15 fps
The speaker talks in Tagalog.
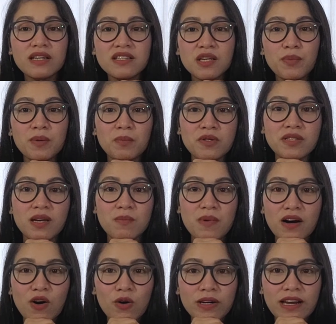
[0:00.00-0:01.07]
isipin mo, sa
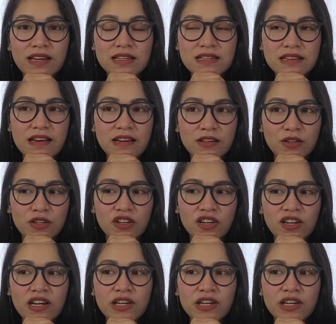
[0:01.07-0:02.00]
ibang online seller,